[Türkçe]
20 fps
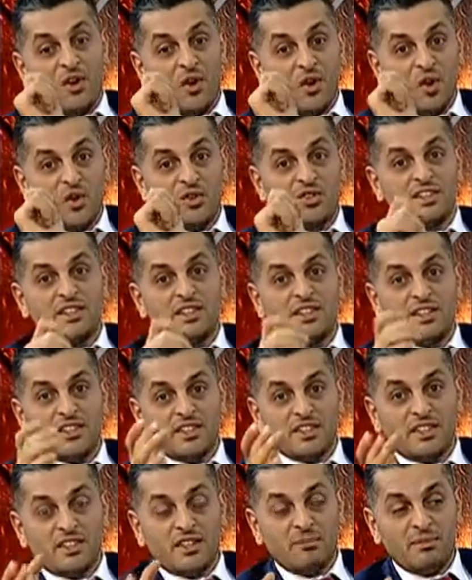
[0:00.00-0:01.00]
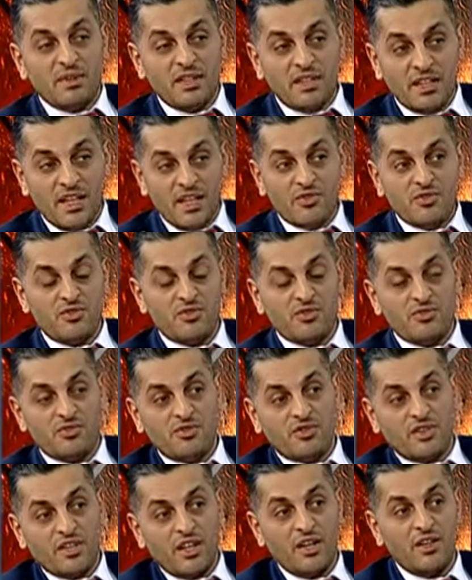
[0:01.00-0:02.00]
18 yaşında bir genç
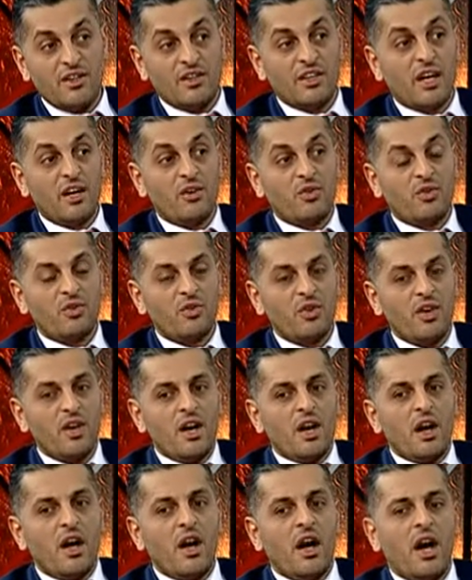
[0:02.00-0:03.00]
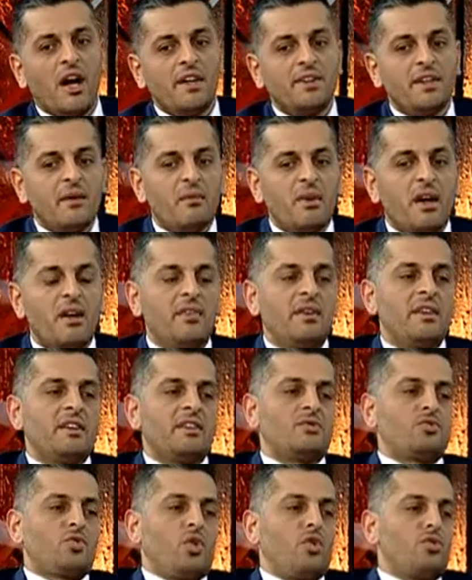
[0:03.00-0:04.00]
çocuk gelir ya adam
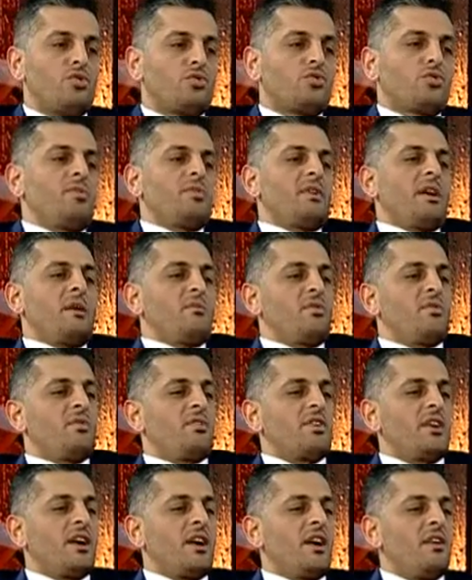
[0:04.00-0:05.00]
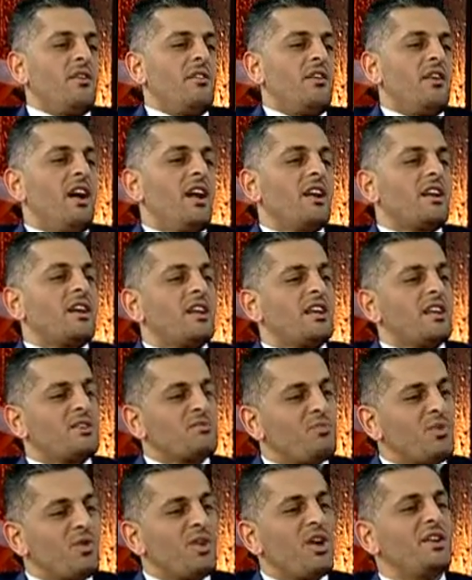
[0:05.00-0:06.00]
affedersin donunu toplayamıyor ya. Arkadaş
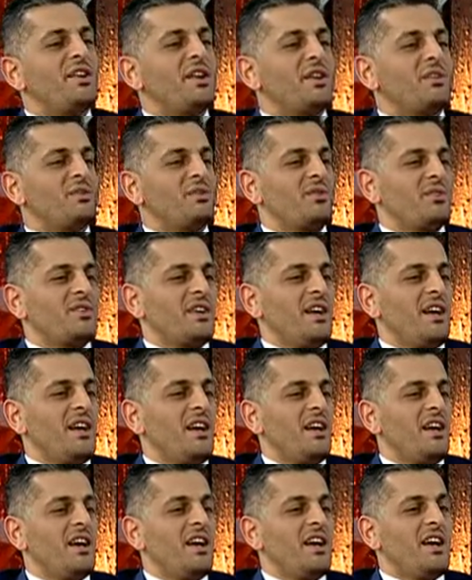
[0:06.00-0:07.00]
bu kadar olur ya.